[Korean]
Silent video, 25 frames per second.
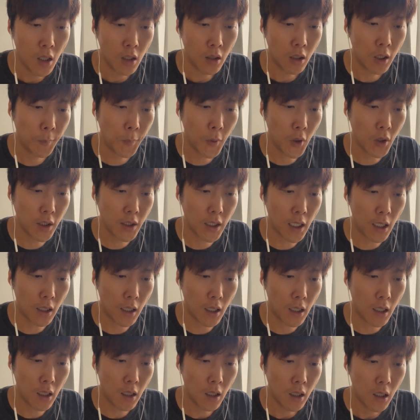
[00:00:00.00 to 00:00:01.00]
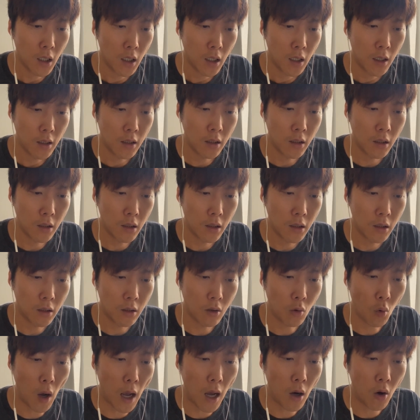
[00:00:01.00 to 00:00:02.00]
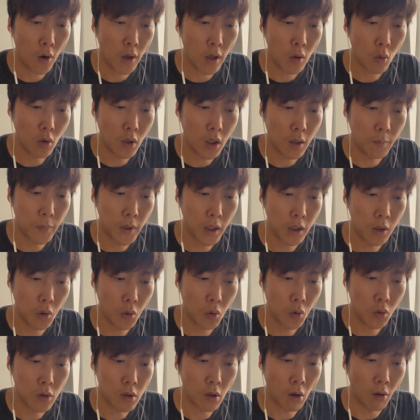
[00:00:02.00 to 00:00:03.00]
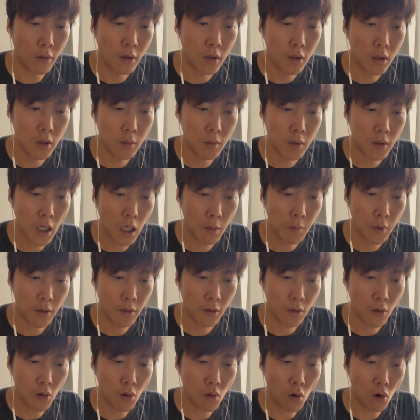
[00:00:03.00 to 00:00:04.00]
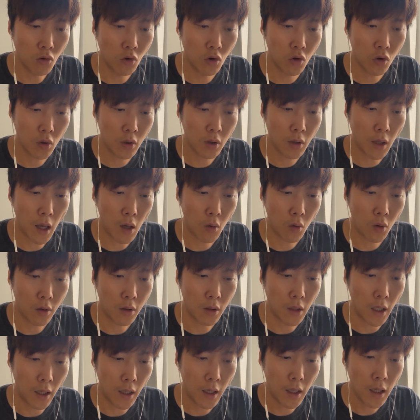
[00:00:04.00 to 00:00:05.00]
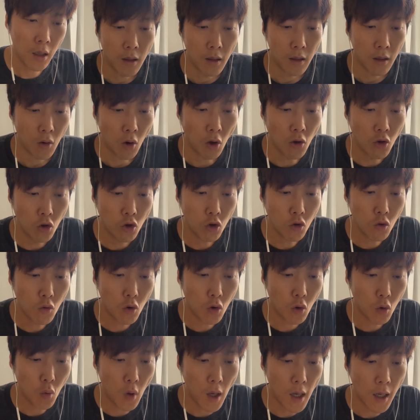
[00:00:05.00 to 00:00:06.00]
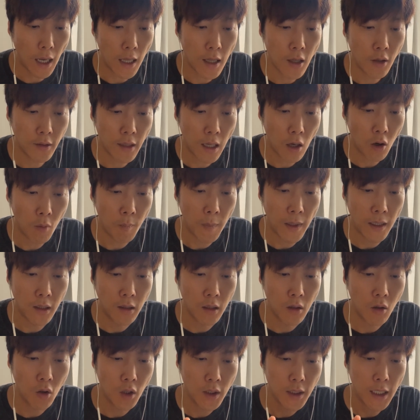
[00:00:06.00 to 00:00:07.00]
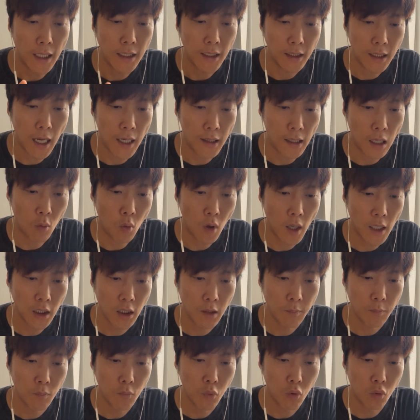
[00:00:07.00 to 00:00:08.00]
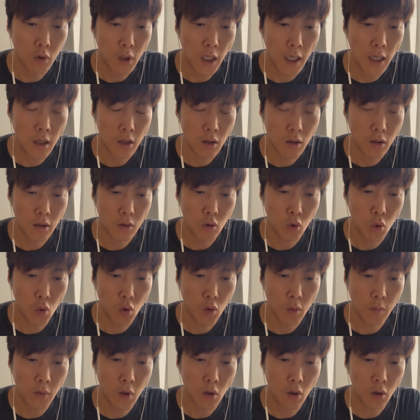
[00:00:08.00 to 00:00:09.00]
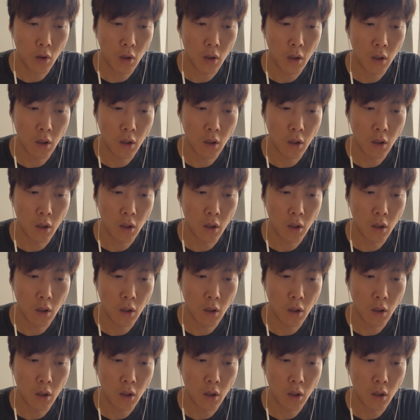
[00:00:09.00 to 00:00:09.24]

특별히 제가 그 과거에 올린 비디오를 언급을 하면서 건축 대학원 내 건축과 관련된 것만 있는 것이 아니다라고 하신 분의 조금 더